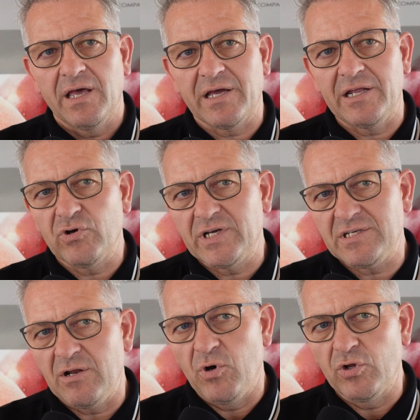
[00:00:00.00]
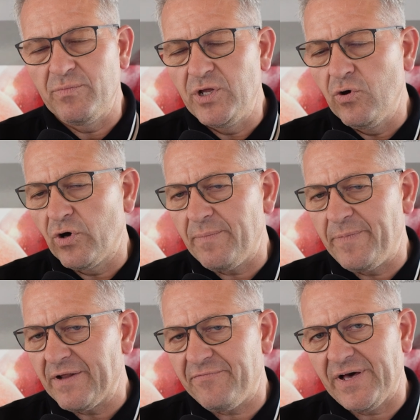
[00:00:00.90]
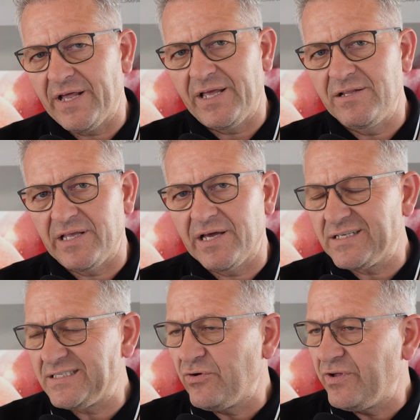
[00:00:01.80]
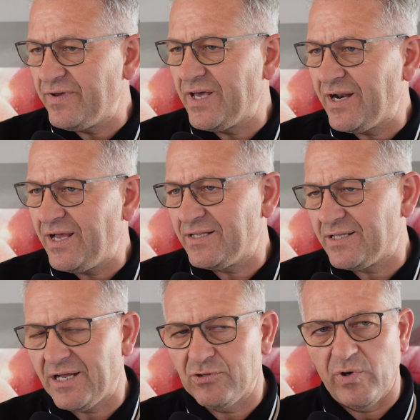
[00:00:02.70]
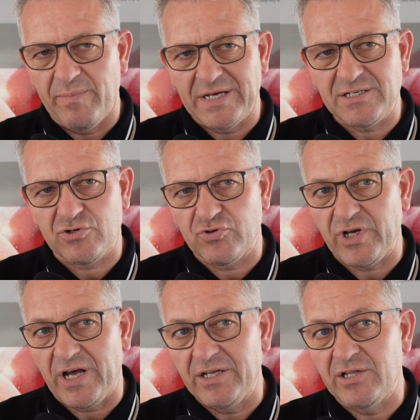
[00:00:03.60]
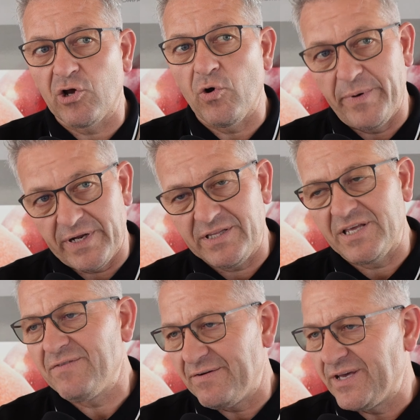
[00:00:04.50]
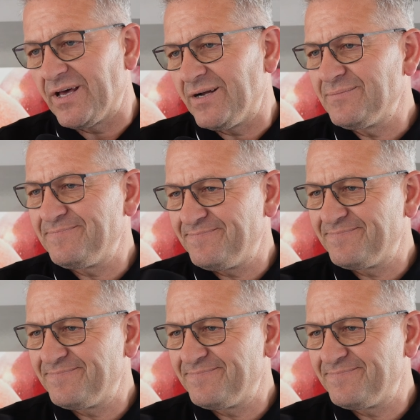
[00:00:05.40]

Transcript: e credo che sia il modo migliore per fare integrazione vera tra due basi sociali di cooperativa vera.